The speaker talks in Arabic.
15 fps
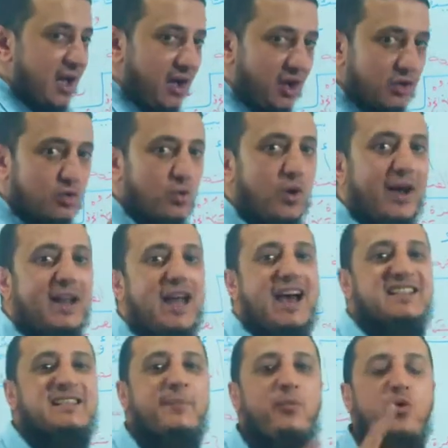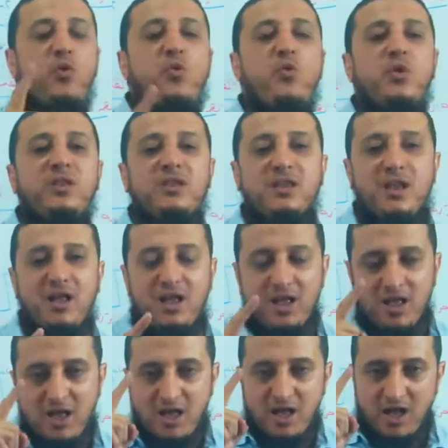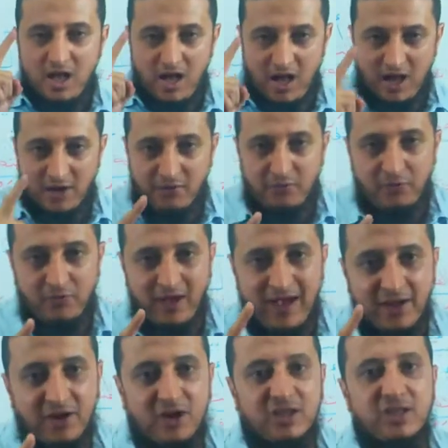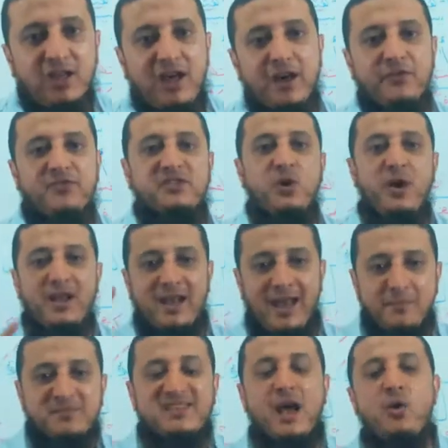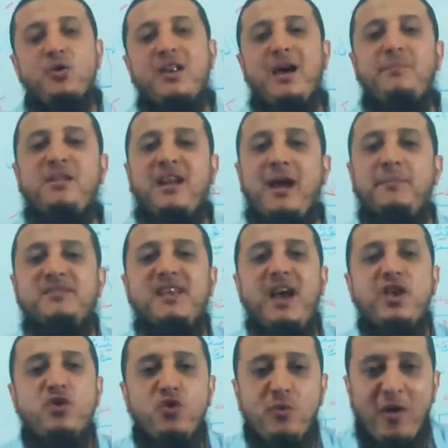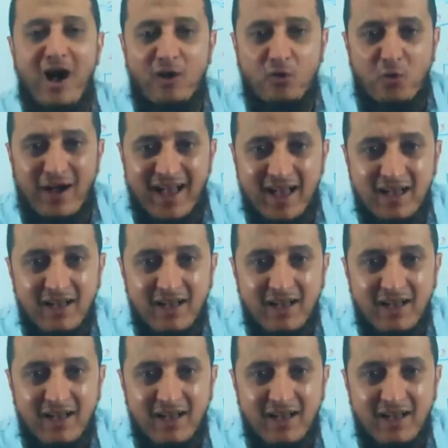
أه تروح على حسب قوة حرف حركة الحرف سواء الهمزة أو اللي قبل الهمزة أيهم أقوى